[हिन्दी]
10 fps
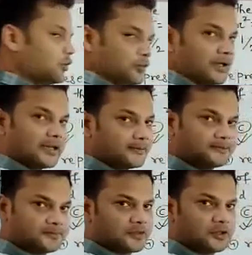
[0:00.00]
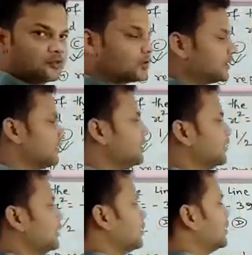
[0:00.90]
वन है देख चुके हैं
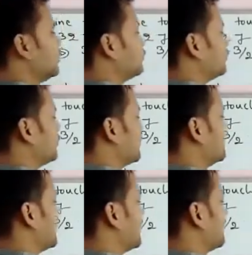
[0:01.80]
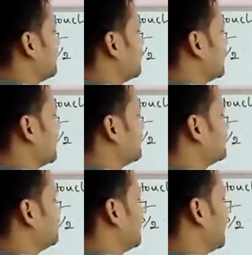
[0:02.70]
तो वन बाई एम हो गया
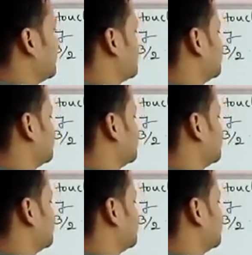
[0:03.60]
है ना